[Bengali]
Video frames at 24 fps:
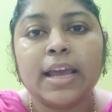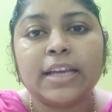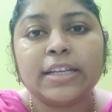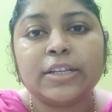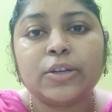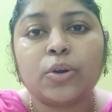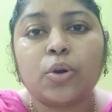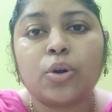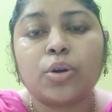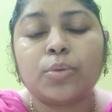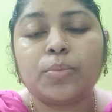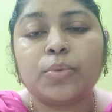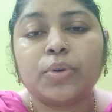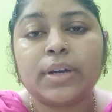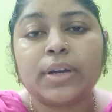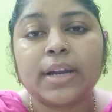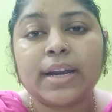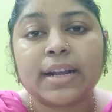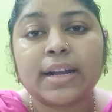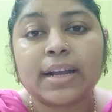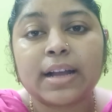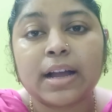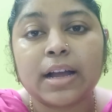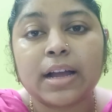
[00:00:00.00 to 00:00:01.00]
এই যে
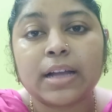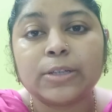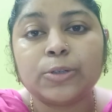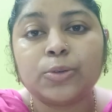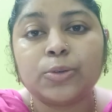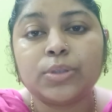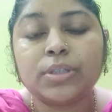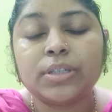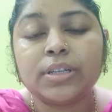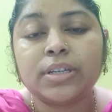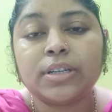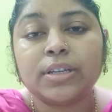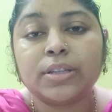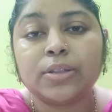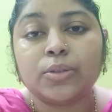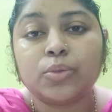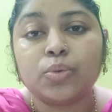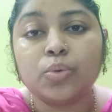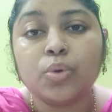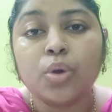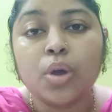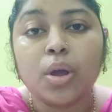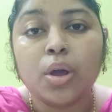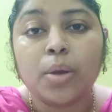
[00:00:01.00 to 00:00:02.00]
হরমোনটার কাজ হচ্ছে
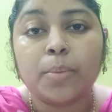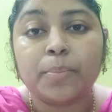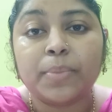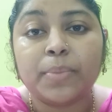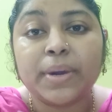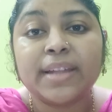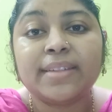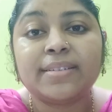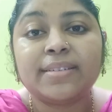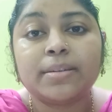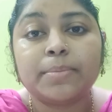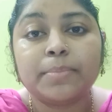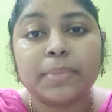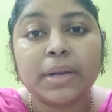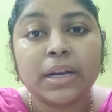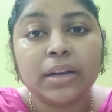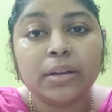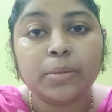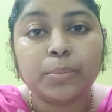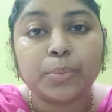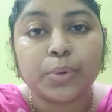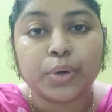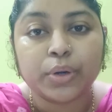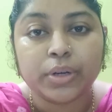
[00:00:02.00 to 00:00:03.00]
কিন্তু ব্রেস্ট
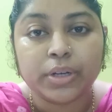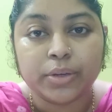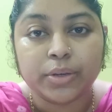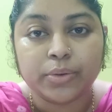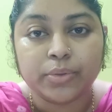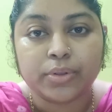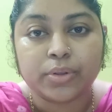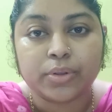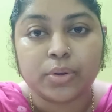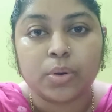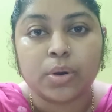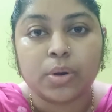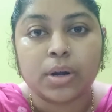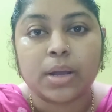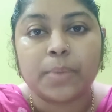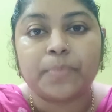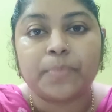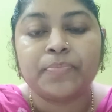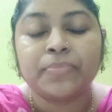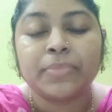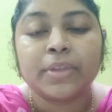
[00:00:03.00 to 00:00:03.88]
মিল্ক প্রডিউস করা